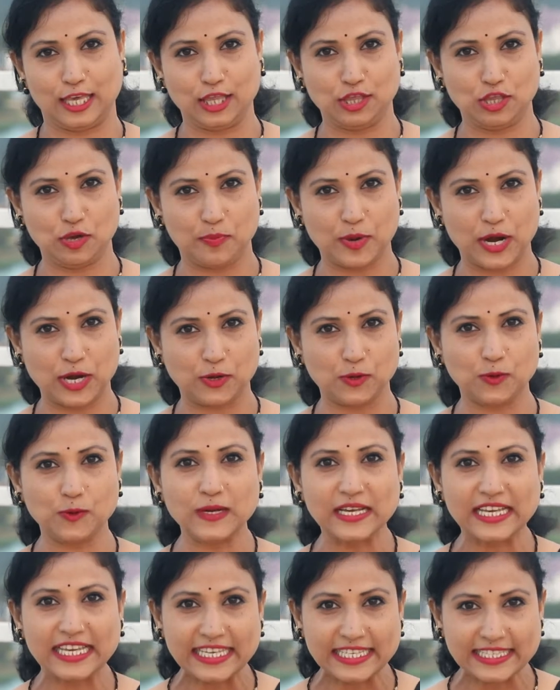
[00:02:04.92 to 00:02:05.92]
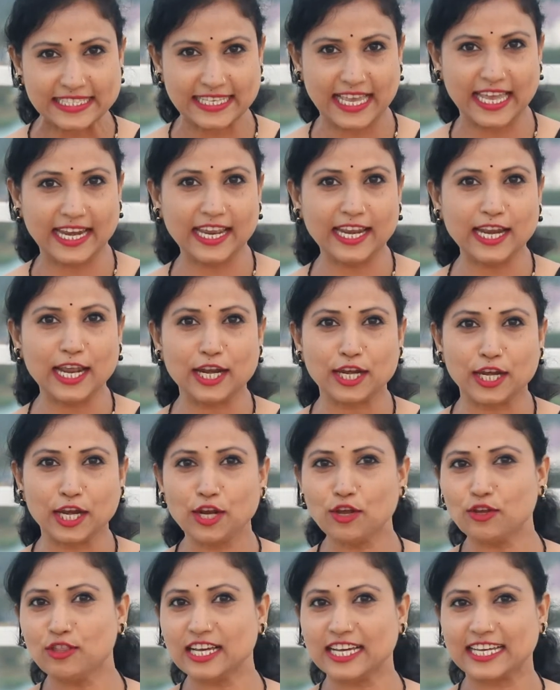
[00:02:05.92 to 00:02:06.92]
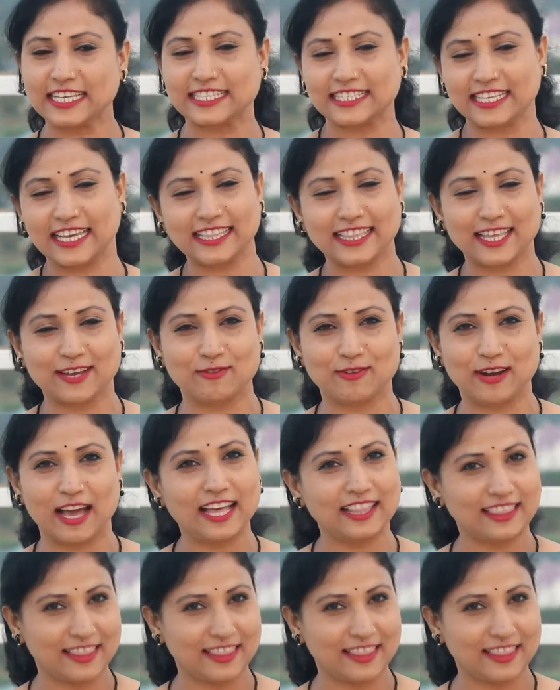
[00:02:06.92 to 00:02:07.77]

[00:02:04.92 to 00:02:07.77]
దీంతో పాటు శరీర నిరోధక శక్తి కూడా